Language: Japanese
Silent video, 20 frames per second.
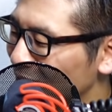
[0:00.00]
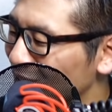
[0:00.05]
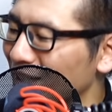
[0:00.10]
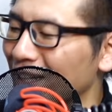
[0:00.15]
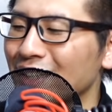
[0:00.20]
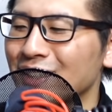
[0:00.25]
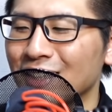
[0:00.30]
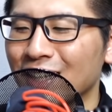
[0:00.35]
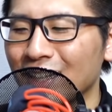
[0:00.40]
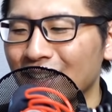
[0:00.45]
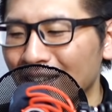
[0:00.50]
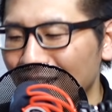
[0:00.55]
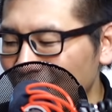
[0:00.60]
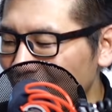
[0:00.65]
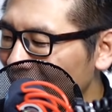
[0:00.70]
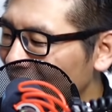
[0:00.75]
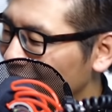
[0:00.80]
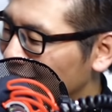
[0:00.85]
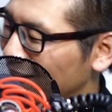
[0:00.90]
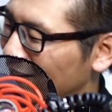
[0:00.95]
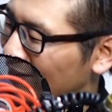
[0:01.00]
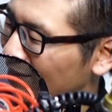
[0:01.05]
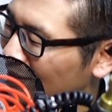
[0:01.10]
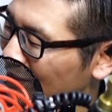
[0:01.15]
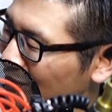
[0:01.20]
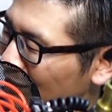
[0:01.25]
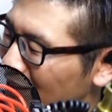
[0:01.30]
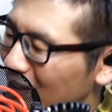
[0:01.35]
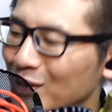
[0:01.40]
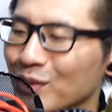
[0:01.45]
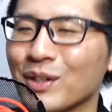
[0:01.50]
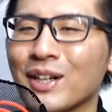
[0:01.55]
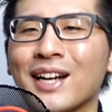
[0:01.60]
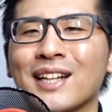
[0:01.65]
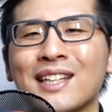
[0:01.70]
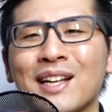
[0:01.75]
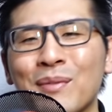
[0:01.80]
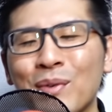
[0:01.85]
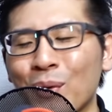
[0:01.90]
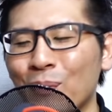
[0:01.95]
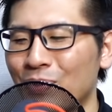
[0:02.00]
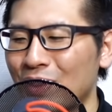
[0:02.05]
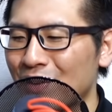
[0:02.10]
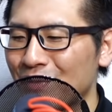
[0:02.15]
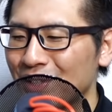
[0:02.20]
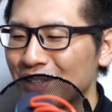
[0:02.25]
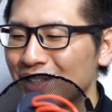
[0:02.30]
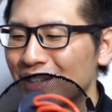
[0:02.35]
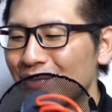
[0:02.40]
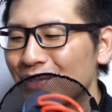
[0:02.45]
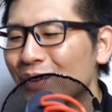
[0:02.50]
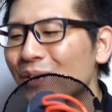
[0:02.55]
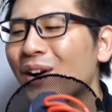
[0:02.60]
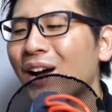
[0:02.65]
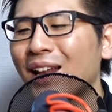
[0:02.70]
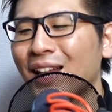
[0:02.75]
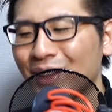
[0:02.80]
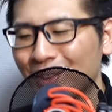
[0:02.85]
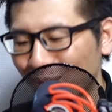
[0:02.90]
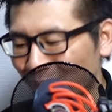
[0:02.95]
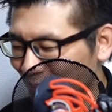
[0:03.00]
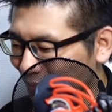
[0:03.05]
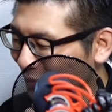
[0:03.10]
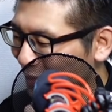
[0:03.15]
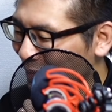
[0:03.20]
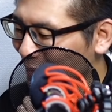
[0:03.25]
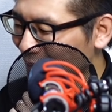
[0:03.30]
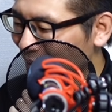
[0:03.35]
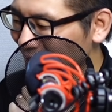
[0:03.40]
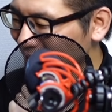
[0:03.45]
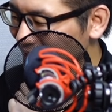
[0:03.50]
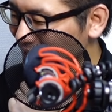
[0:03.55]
雲台つけてね、こういった撮り方も試してみようかなと思いま